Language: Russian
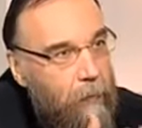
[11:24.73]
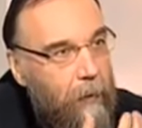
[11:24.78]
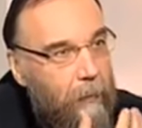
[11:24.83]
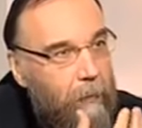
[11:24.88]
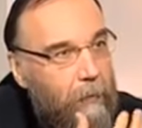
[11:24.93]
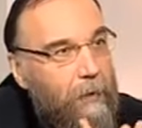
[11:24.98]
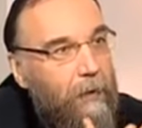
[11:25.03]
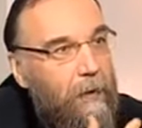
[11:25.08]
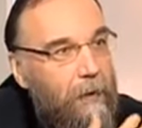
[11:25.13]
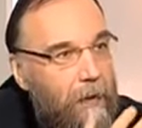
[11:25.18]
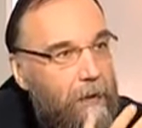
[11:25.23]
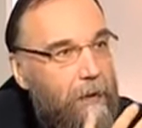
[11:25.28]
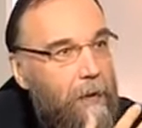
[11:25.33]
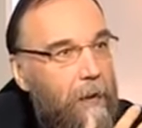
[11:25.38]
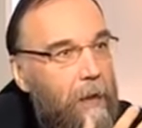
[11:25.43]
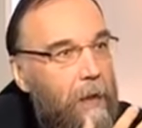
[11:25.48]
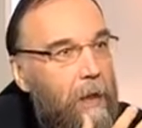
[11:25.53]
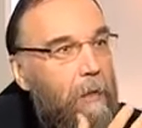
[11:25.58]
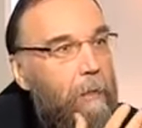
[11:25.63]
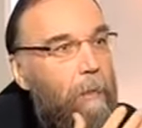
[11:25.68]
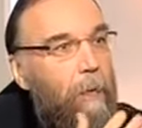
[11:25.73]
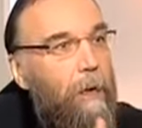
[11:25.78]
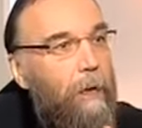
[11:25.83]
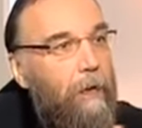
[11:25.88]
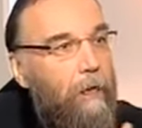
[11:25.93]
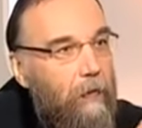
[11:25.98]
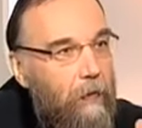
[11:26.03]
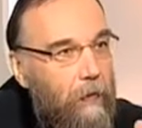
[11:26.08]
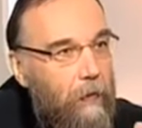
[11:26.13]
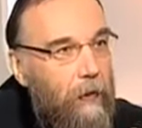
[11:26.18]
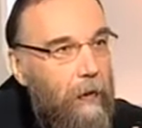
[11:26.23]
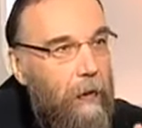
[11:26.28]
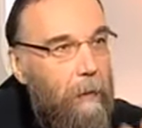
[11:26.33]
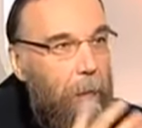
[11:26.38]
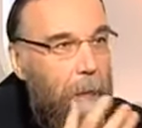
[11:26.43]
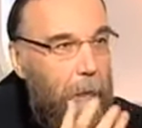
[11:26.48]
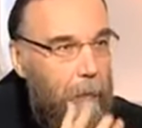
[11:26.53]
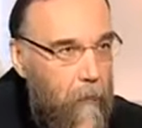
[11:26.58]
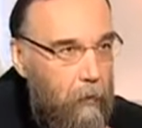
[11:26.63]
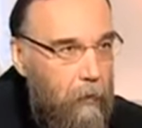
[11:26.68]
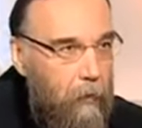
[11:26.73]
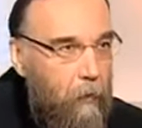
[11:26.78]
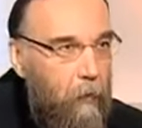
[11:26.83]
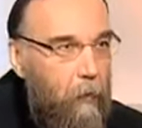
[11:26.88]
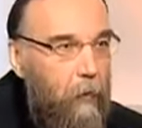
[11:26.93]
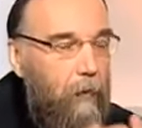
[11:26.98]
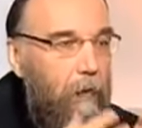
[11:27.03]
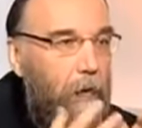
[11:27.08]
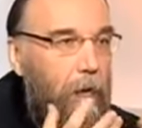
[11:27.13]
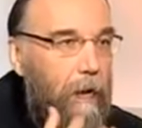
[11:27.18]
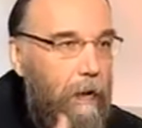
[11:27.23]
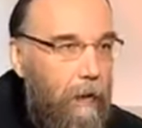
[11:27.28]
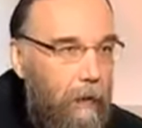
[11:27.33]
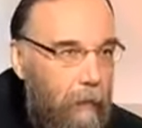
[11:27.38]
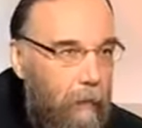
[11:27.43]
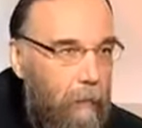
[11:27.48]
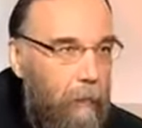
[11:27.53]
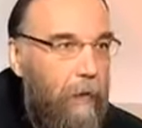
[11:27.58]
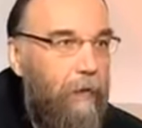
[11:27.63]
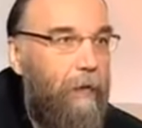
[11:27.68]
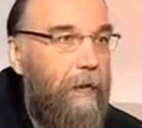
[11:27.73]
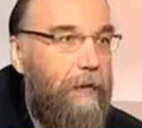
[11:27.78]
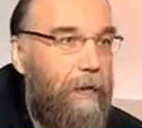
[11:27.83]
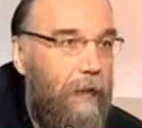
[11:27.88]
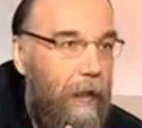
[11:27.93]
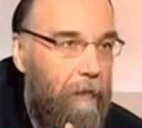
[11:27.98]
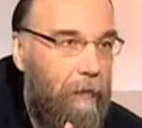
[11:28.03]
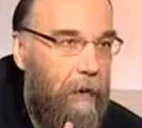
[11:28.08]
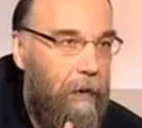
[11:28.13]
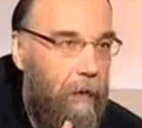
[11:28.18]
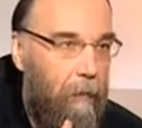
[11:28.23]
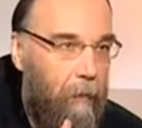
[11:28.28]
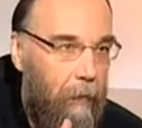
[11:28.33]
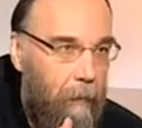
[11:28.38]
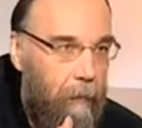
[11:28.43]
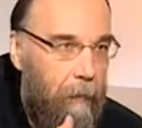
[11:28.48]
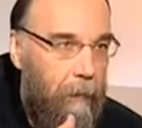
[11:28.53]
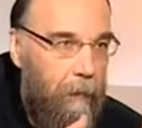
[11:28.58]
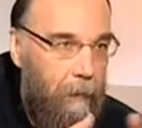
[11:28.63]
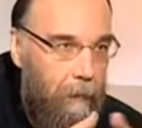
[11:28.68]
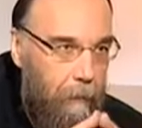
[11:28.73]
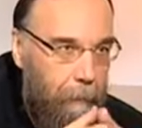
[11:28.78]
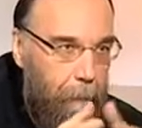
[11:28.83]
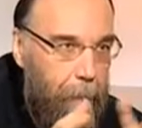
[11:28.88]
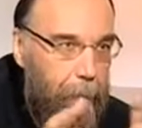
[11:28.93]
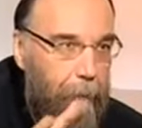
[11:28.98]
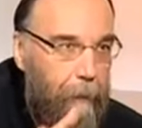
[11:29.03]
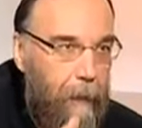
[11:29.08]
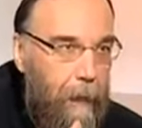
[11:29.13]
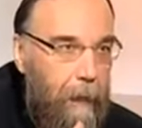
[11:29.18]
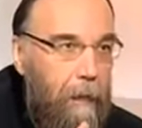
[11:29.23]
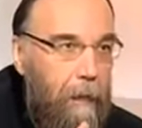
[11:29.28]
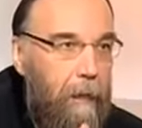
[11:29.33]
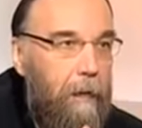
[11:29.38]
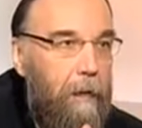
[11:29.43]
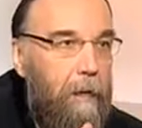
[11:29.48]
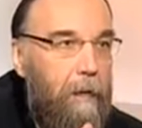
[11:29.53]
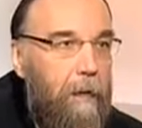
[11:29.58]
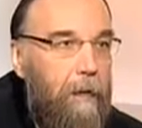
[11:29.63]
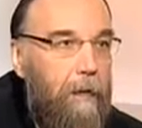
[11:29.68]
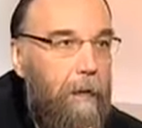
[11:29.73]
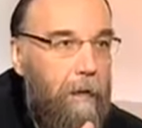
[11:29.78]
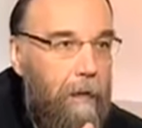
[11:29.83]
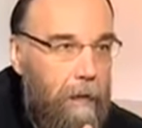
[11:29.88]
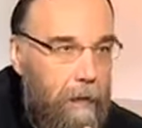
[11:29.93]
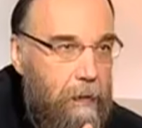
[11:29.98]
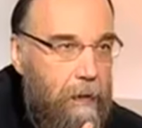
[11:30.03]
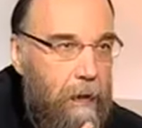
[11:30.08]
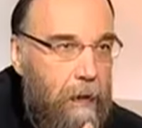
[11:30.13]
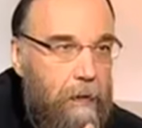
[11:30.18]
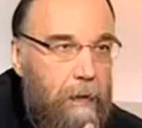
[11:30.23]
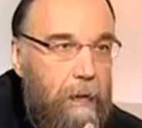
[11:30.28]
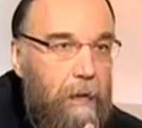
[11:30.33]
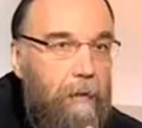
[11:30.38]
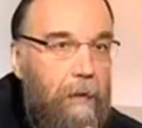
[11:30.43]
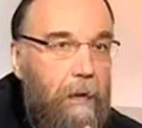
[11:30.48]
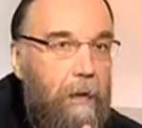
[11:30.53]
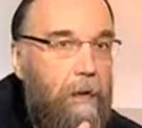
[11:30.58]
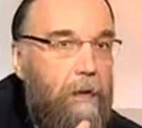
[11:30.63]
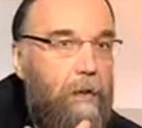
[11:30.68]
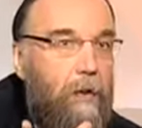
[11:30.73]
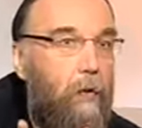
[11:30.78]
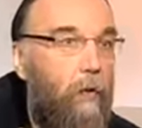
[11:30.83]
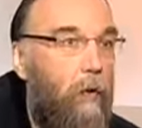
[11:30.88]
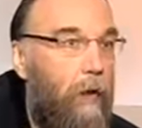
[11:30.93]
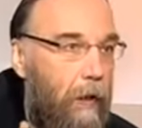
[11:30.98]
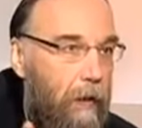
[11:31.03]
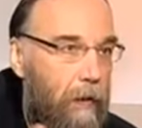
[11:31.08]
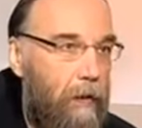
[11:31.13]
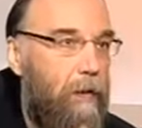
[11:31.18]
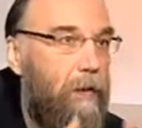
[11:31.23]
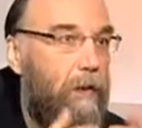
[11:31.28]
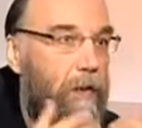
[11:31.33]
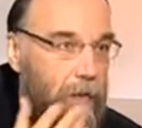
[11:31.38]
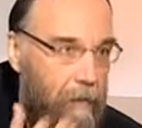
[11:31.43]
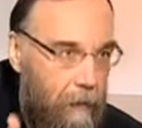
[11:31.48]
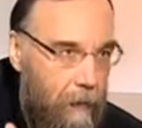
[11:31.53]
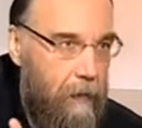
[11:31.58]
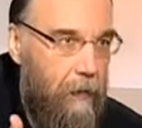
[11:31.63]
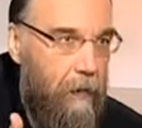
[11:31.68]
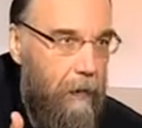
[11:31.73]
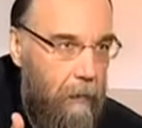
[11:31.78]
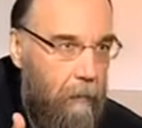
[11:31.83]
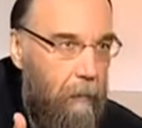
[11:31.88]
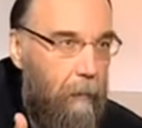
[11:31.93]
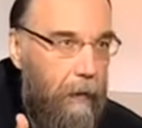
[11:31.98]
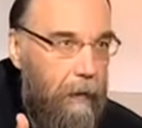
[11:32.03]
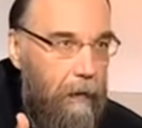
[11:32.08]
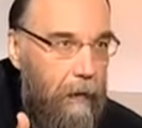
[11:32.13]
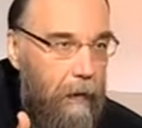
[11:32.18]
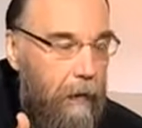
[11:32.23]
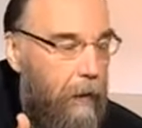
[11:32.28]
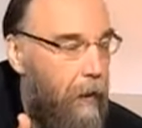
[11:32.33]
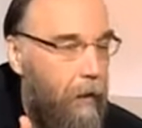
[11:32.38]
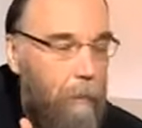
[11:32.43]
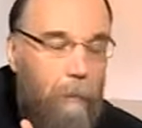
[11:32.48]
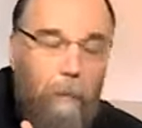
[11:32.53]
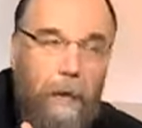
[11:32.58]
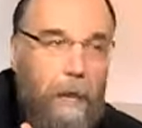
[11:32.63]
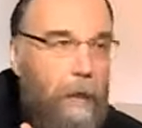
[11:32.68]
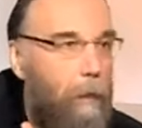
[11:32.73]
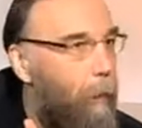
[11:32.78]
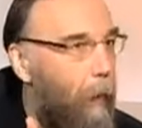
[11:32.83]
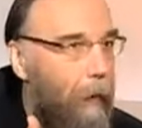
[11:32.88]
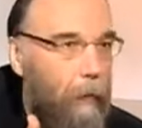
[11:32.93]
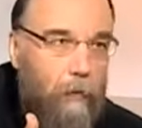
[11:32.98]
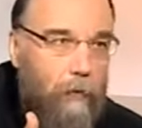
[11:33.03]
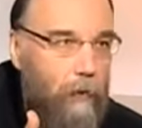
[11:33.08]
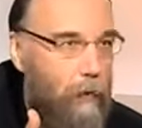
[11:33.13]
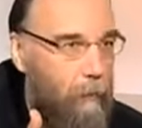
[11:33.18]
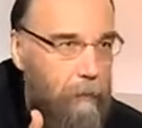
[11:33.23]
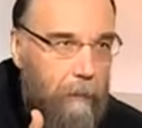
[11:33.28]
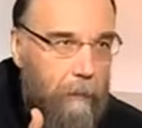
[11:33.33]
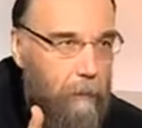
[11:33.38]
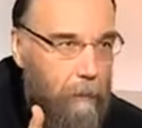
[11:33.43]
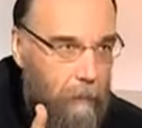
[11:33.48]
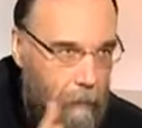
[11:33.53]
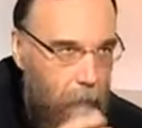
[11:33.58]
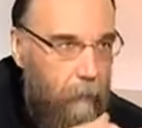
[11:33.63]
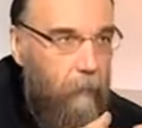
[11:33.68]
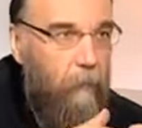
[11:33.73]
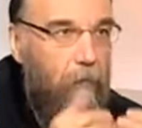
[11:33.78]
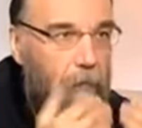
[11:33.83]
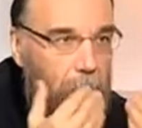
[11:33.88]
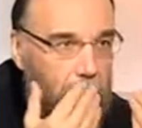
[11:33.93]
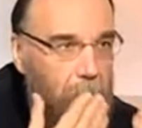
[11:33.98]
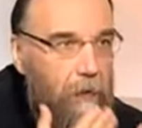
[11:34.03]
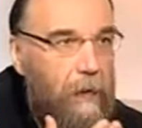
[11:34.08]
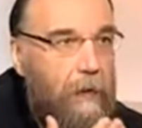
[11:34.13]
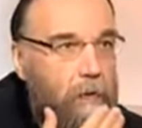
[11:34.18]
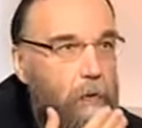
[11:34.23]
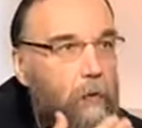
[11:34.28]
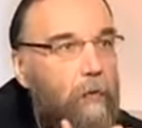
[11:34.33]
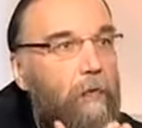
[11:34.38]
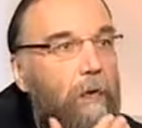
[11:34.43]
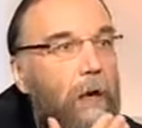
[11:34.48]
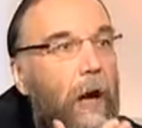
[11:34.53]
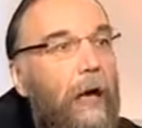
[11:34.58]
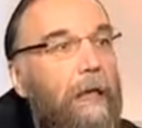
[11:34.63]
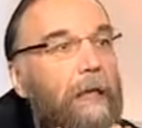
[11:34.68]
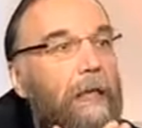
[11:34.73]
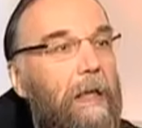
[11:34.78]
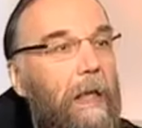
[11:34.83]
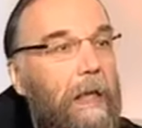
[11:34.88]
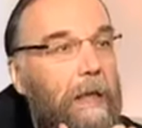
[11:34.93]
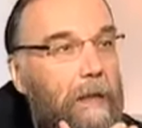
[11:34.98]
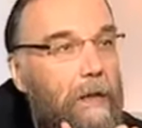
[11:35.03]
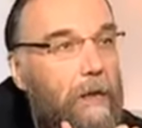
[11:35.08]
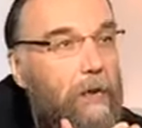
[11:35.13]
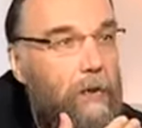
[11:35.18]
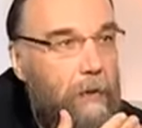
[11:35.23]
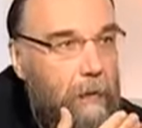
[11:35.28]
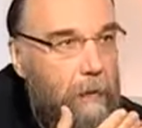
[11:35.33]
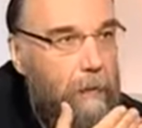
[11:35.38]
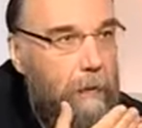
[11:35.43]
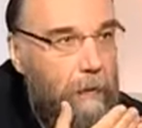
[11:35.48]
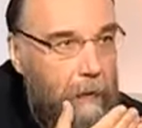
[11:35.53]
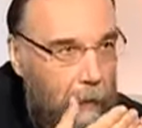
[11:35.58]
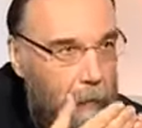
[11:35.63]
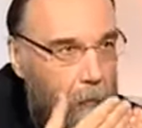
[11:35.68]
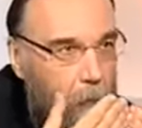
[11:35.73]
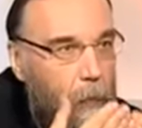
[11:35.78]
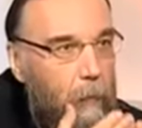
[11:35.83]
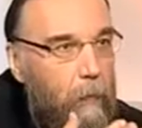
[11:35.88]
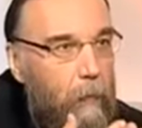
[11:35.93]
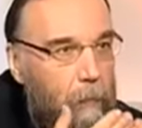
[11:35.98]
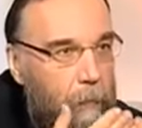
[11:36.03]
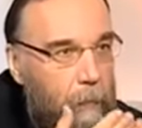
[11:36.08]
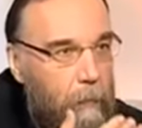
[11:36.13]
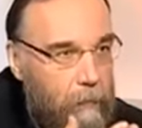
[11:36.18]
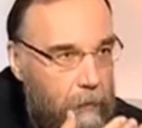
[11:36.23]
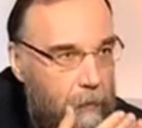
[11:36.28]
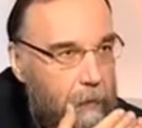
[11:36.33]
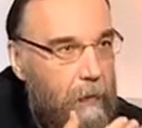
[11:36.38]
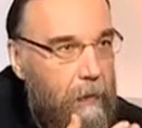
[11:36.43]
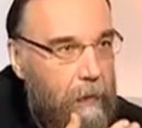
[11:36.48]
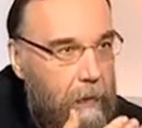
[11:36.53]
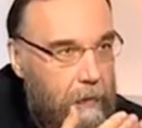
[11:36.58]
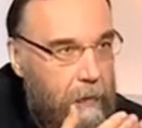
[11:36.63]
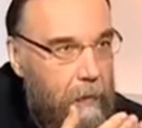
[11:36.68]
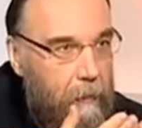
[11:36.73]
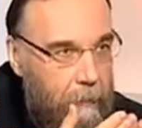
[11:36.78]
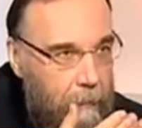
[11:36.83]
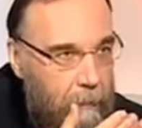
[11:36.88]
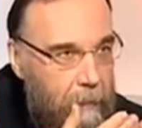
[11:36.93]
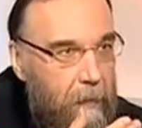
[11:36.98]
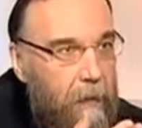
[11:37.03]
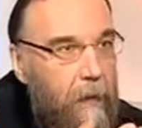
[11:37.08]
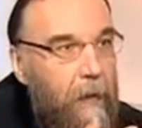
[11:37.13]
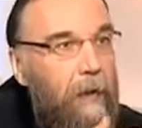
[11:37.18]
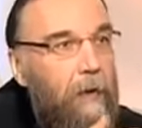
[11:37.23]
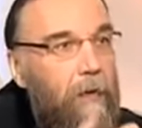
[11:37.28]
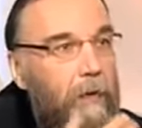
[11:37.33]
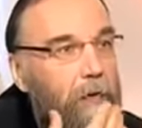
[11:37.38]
Потому что если перейти вот от э, православной, например, э, э, христианской веры к секулярности, к светской модели, мы не получим философии аналогичной, которую мы получили на Западе.